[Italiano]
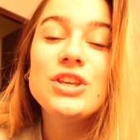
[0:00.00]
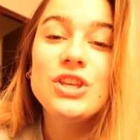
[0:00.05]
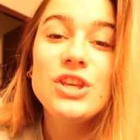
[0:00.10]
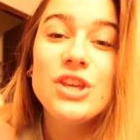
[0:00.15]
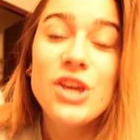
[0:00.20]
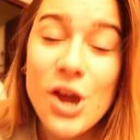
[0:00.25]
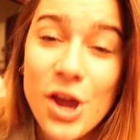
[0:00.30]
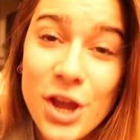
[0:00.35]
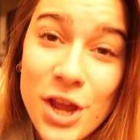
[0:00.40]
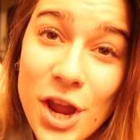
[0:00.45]

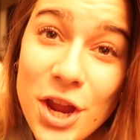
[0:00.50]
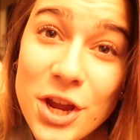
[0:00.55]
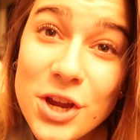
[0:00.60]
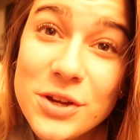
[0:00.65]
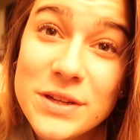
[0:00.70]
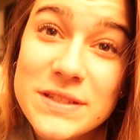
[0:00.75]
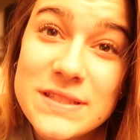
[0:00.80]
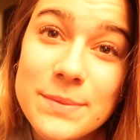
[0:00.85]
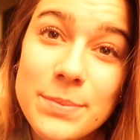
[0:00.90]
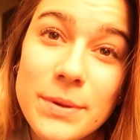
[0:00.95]
Yo yo yo
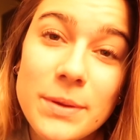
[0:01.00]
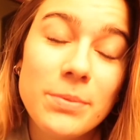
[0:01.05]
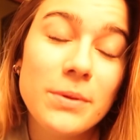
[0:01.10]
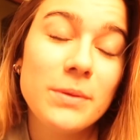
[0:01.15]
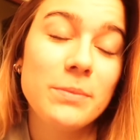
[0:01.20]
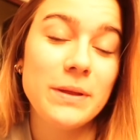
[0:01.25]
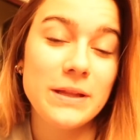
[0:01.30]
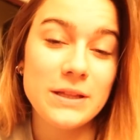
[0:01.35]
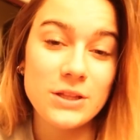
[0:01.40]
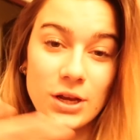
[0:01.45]
così
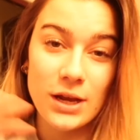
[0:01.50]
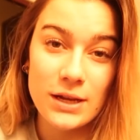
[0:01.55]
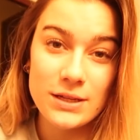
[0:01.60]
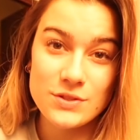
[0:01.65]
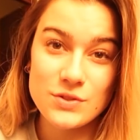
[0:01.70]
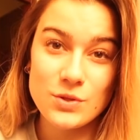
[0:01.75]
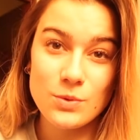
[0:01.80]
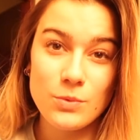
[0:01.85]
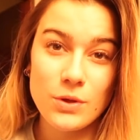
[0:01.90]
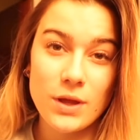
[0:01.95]
people, bentornati
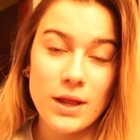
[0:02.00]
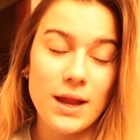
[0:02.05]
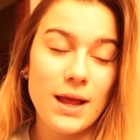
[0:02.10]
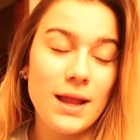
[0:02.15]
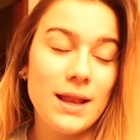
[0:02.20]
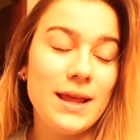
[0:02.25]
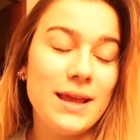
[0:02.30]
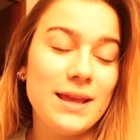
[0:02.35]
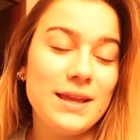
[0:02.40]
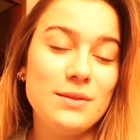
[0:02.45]
sul mio canale,